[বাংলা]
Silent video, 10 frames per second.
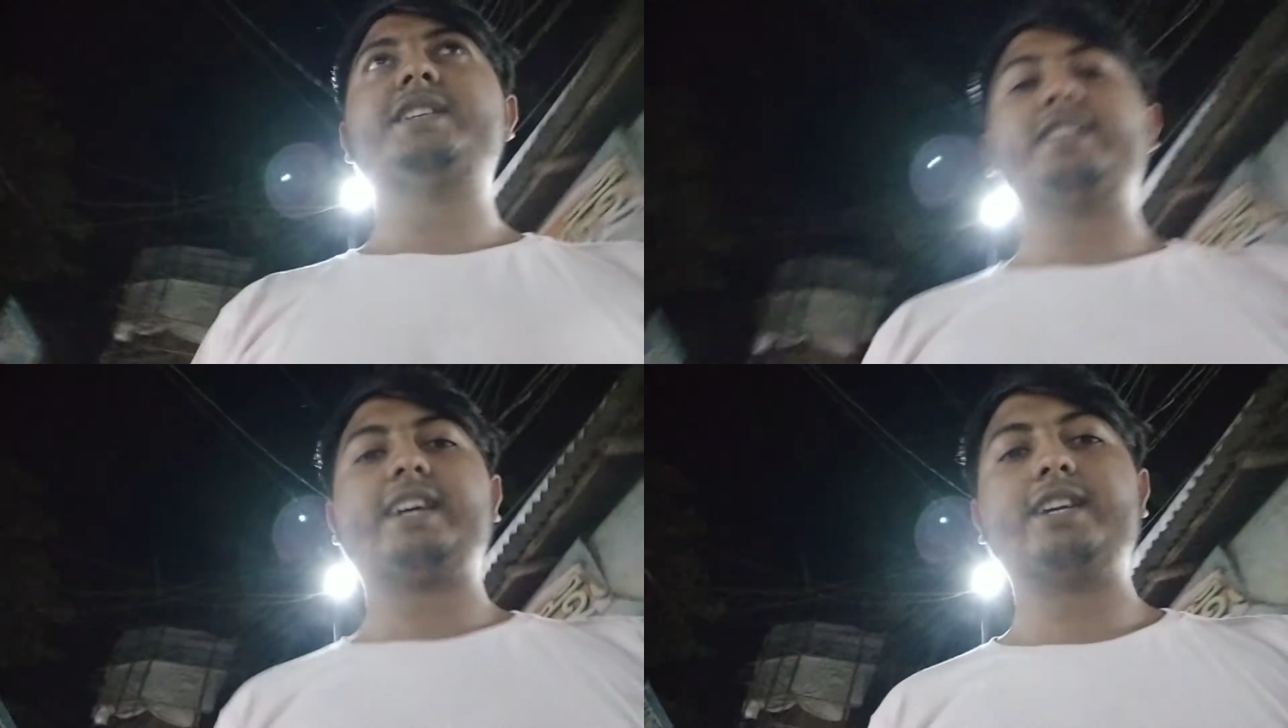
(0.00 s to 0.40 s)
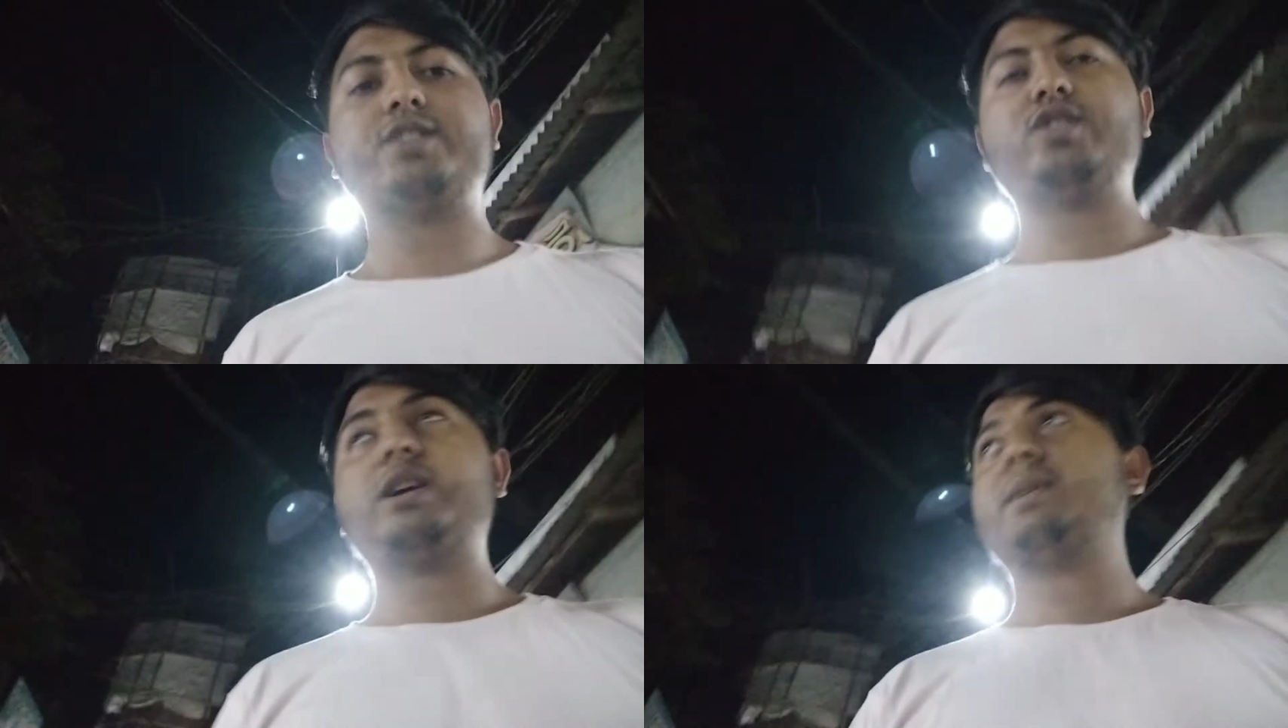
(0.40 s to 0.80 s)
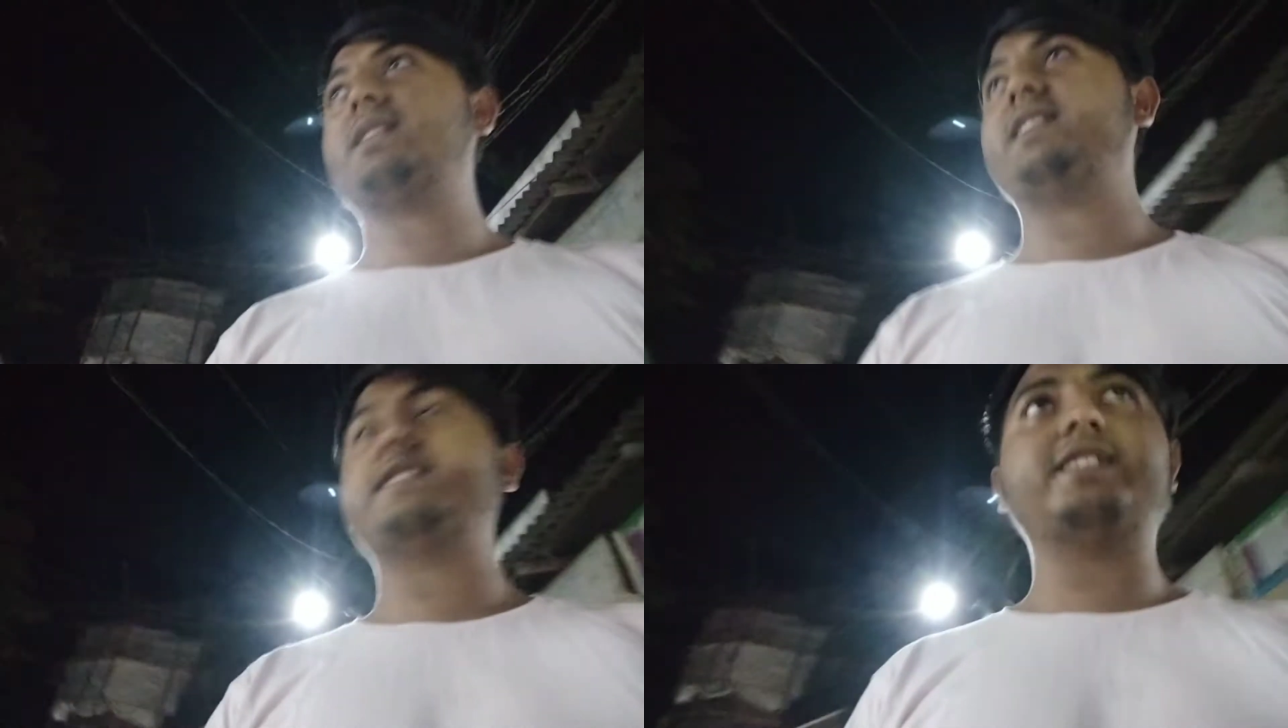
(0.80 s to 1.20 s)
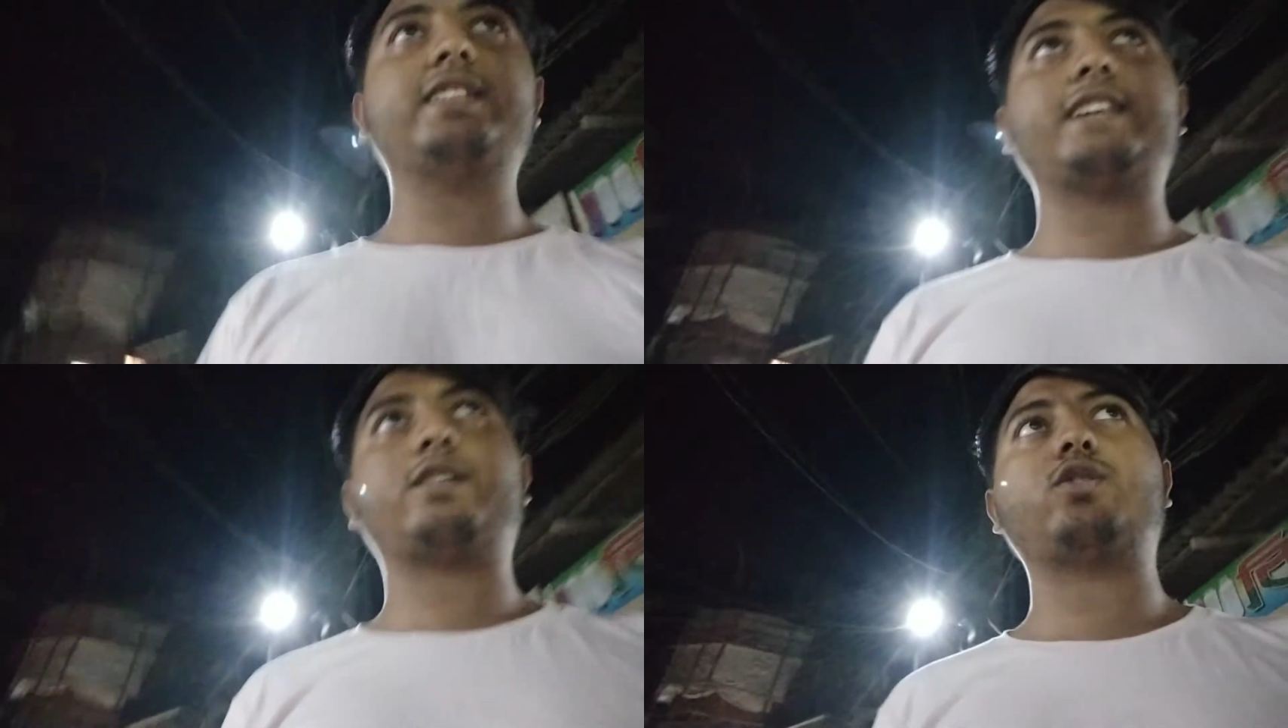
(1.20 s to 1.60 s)
বেঁচে থাকার জন্য আমাদের
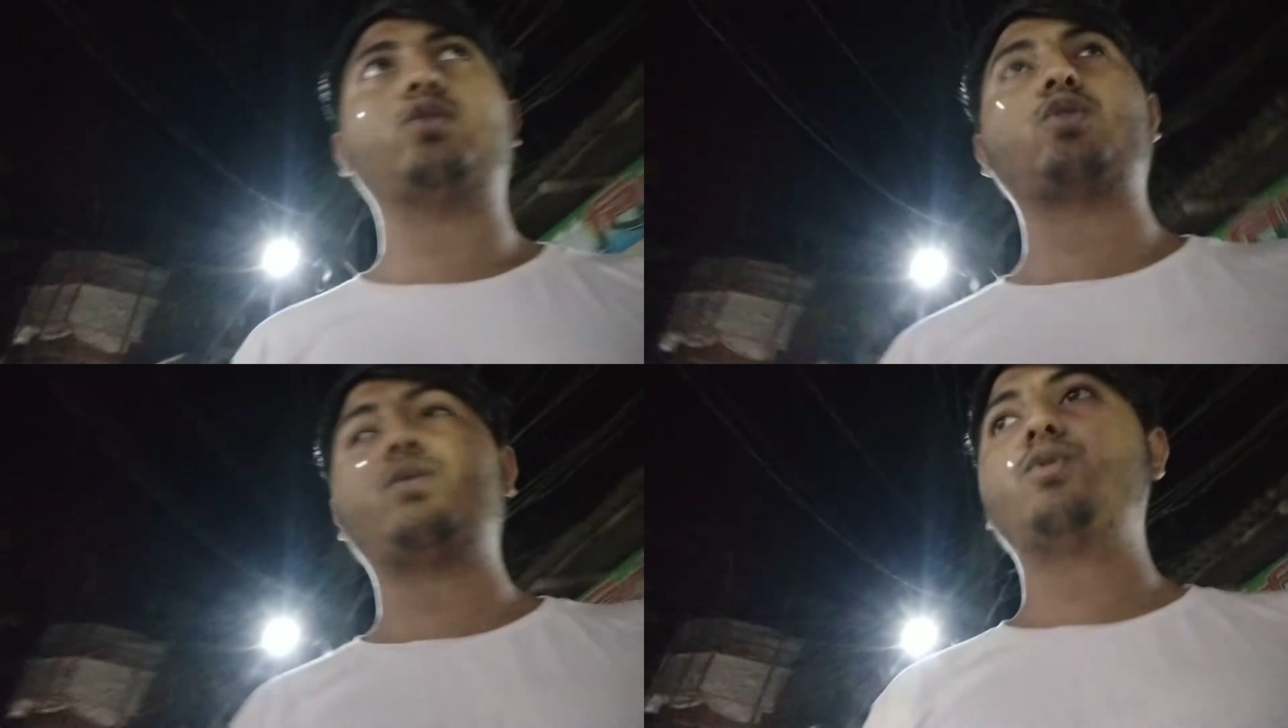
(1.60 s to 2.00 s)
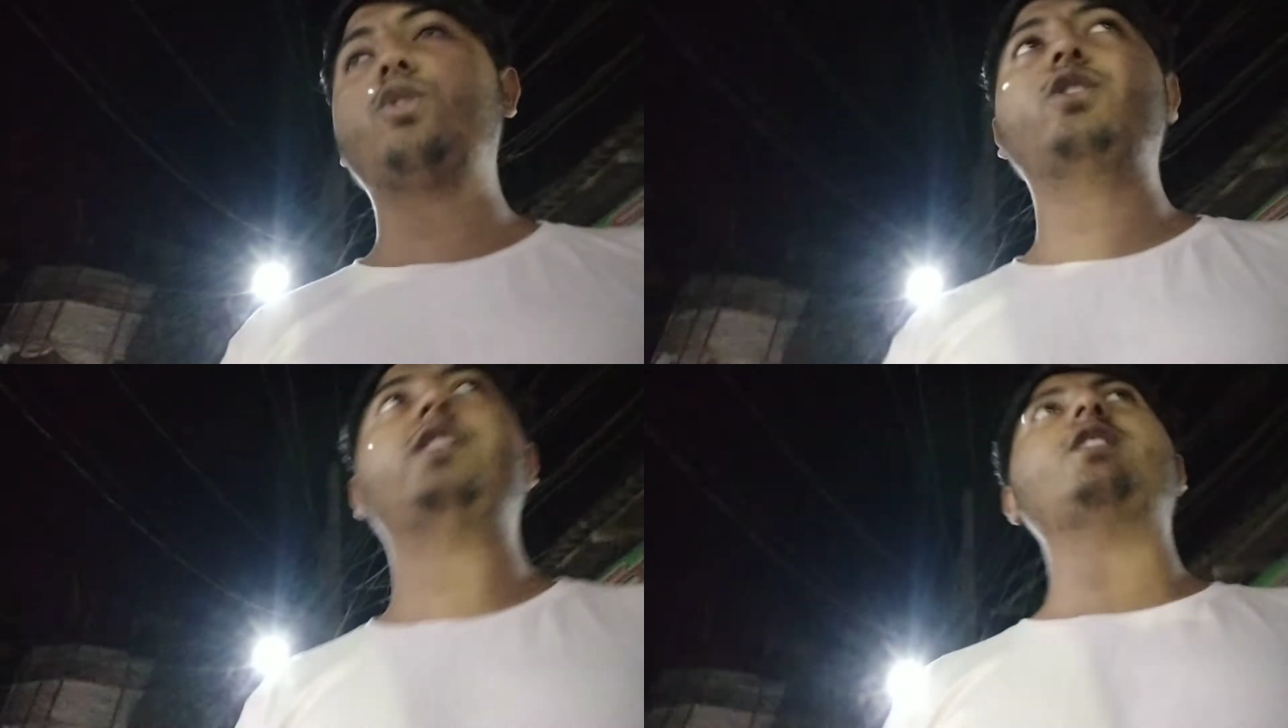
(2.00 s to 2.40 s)
নিজেদেরকে কতটুকু মূল্য